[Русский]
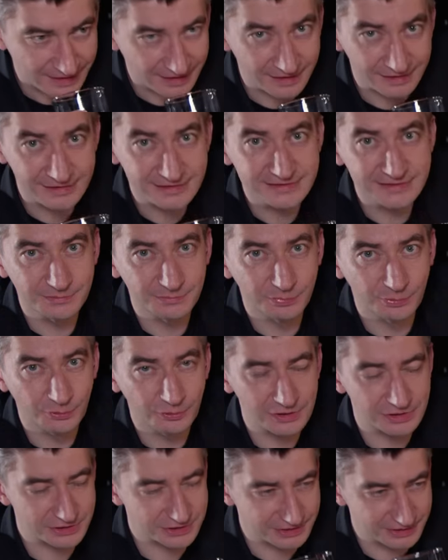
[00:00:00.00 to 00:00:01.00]
Гораздо
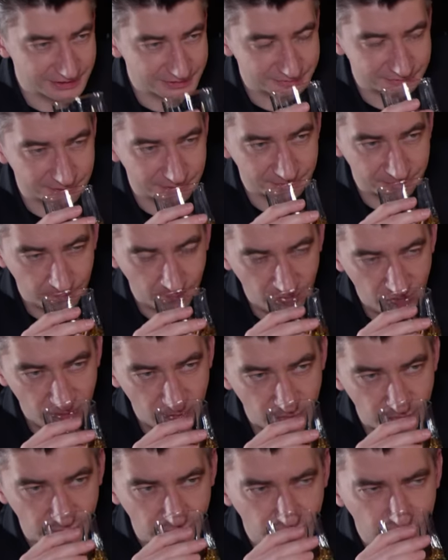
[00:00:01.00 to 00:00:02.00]
больше его.
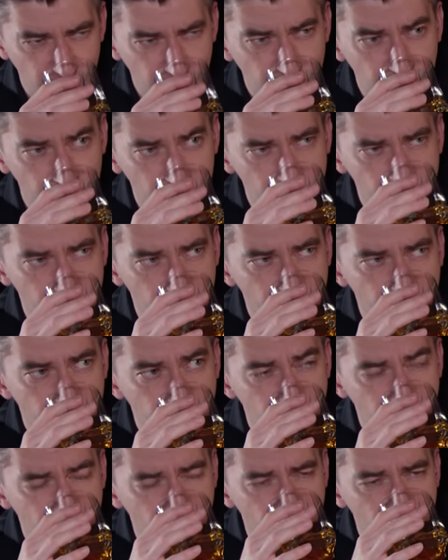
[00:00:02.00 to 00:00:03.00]
М-м,
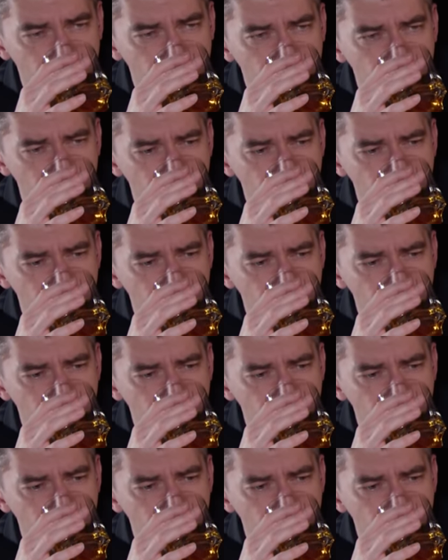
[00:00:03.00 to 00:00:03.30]
м-м,